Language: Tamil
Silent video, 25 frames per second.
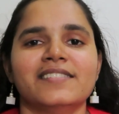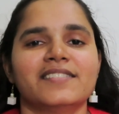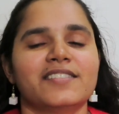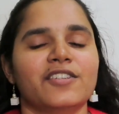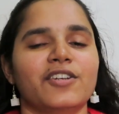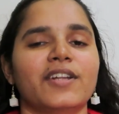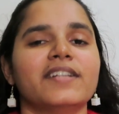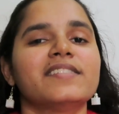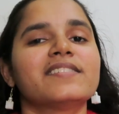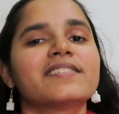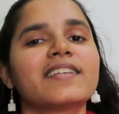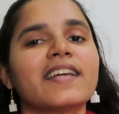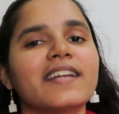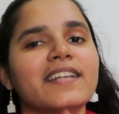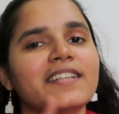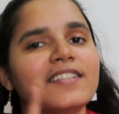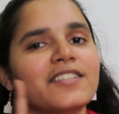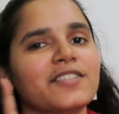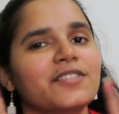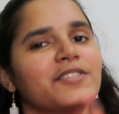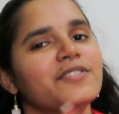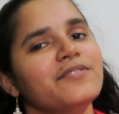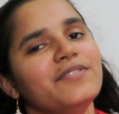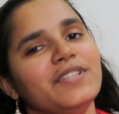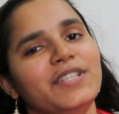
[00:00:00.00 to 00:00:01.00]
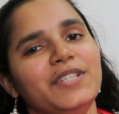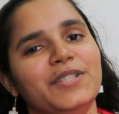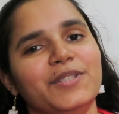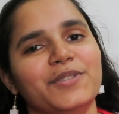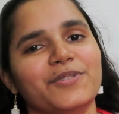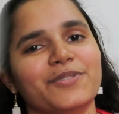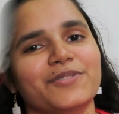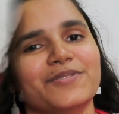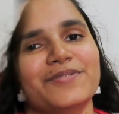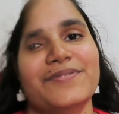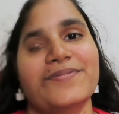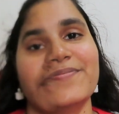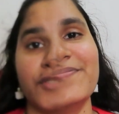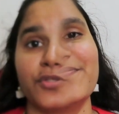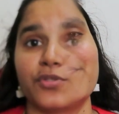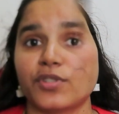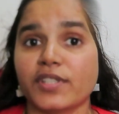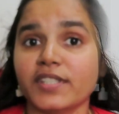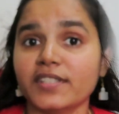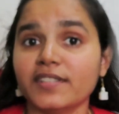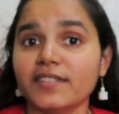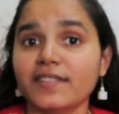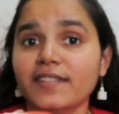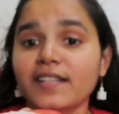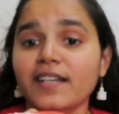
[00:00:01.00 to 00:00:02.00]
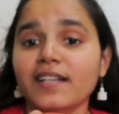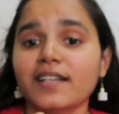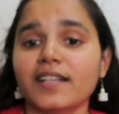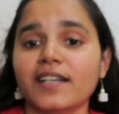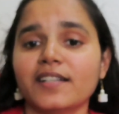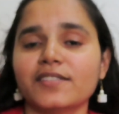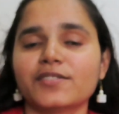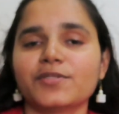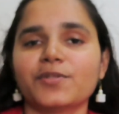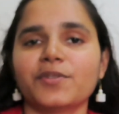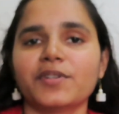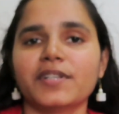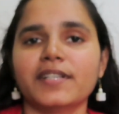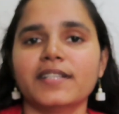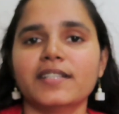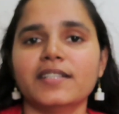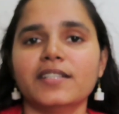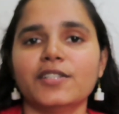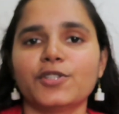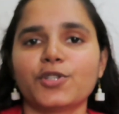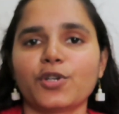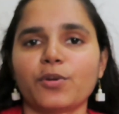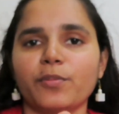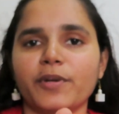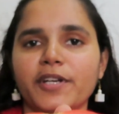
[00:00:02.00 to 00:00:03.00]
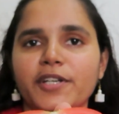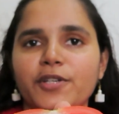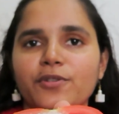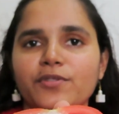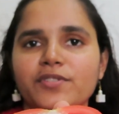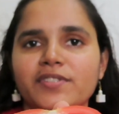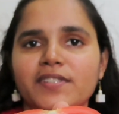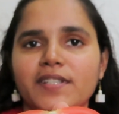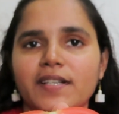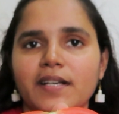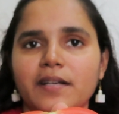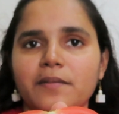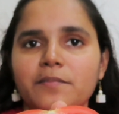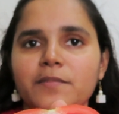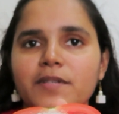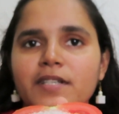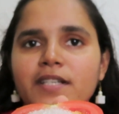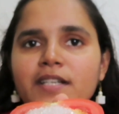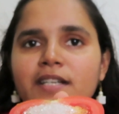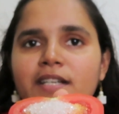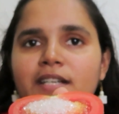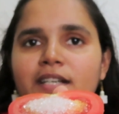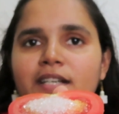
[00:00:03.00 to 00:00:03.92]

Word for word: ஸோ லெட்ஸ் கெட் டு த வீடியோ ஸோ இதுதான் நான் சொன்ன டொமேட்டோ ஸ்க்ரப்